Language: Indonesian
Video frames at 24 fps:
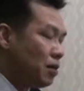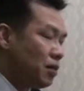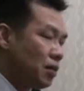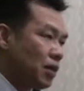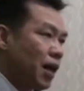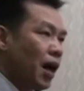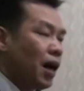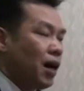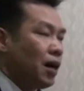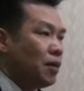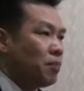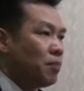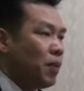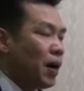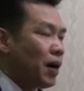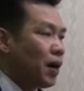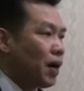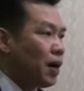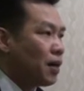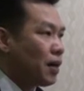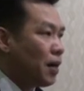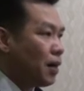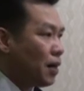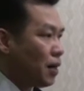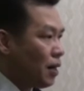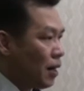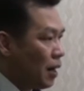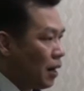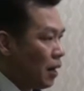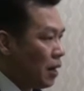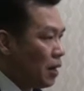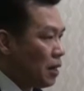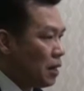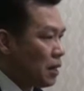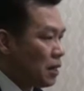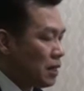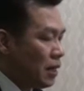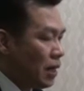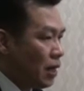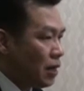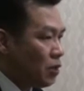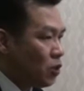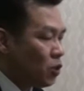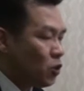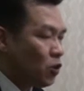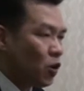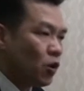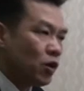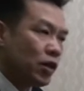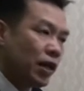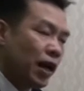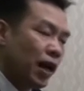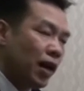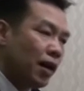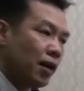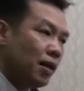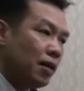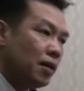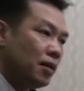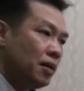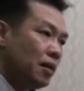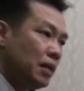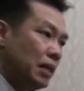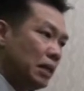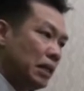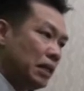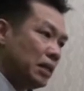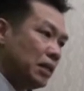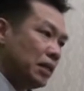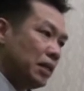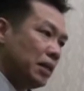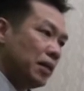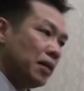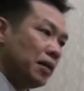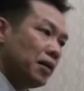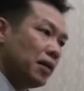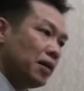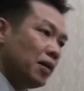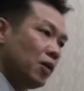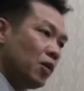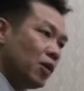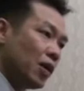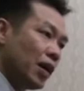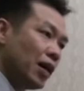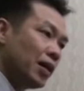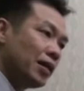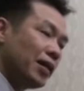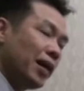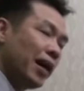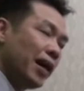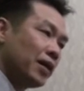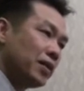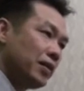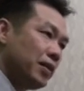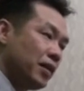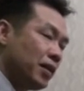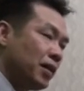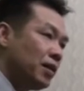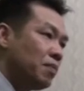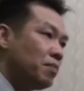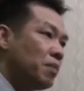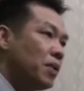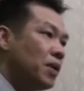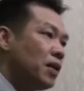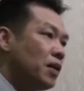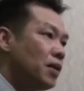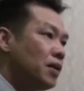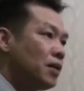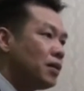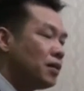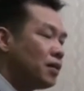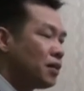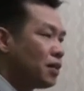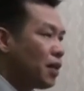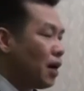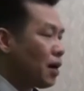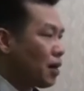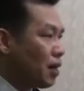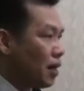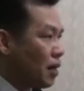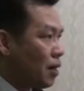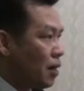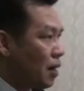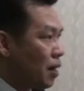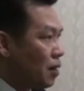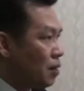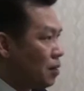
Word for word: entah apakah karena dia sosok yang uh, orangnya actionable, entah karena